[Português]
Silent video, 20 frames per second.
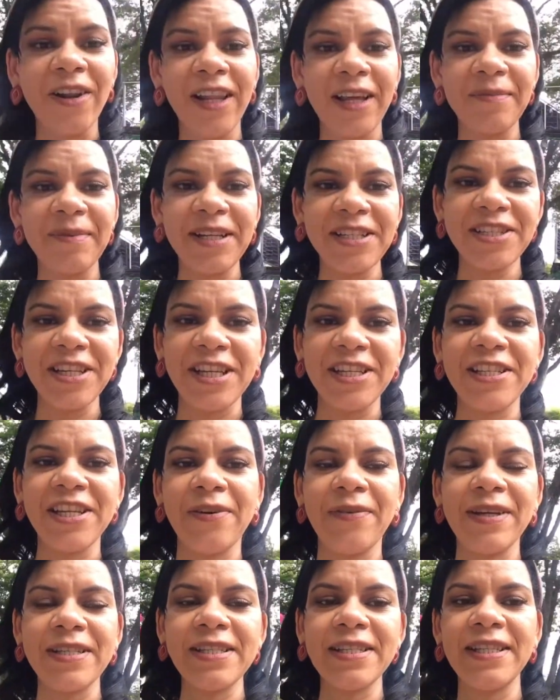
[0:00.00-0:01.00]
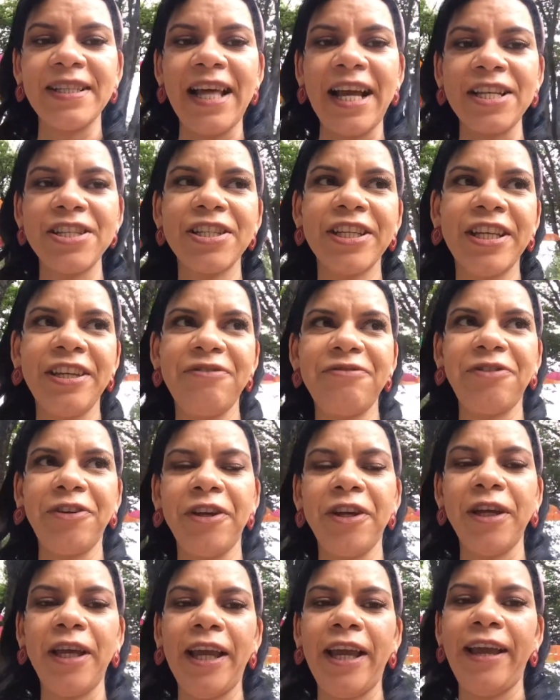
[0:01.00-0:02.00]
Olambra, gente, é uma cidade que
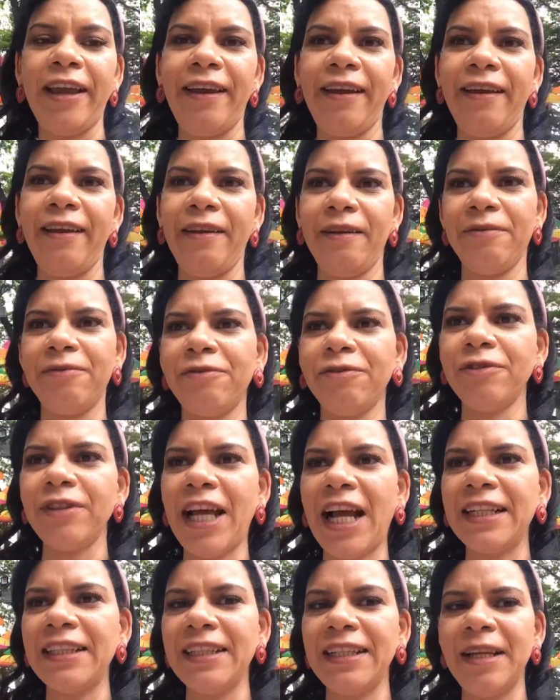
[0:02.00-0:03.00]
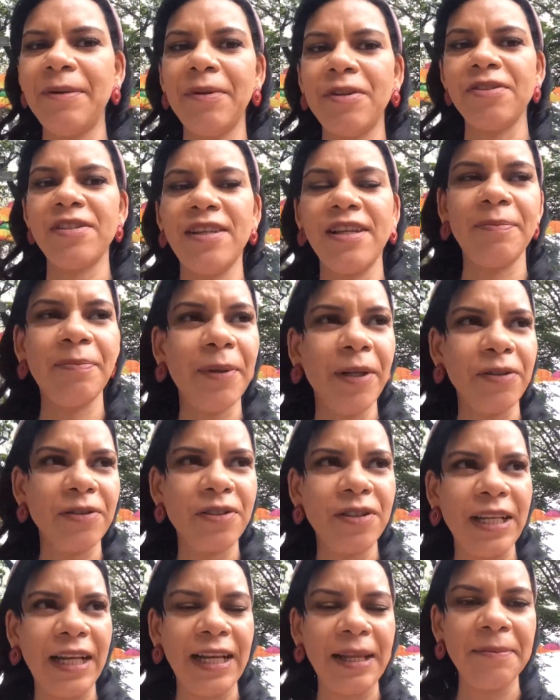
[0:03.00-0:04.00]
foi é, fundada né, pelos, é,
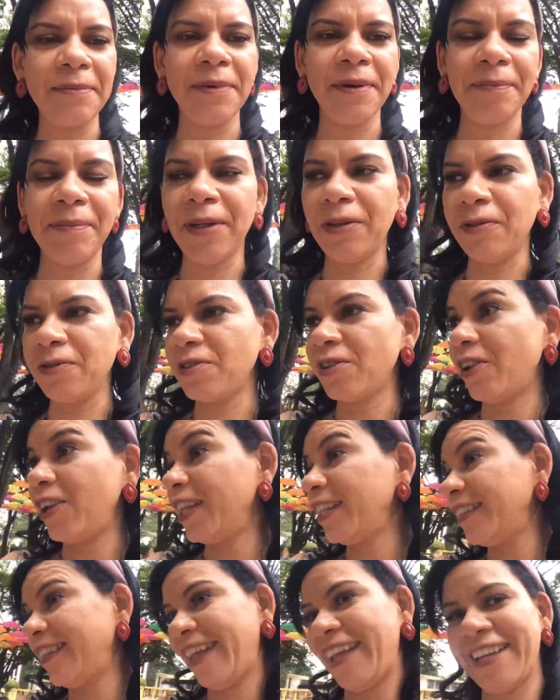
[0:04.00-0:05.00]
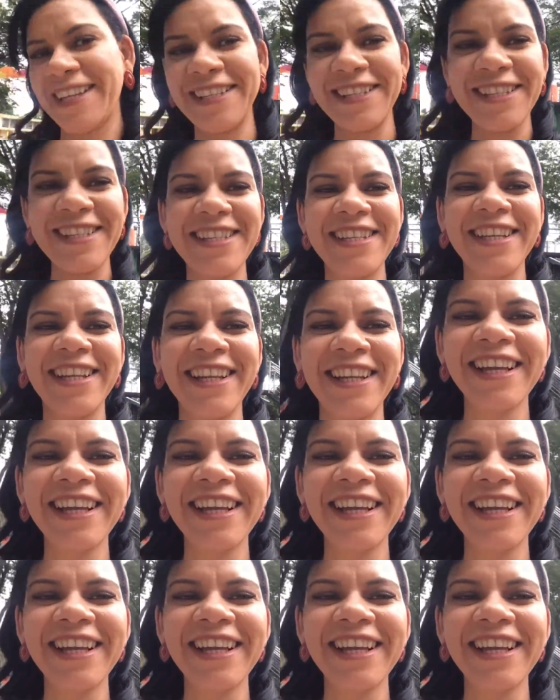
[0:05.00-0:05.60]
pelos, pelos holandeses.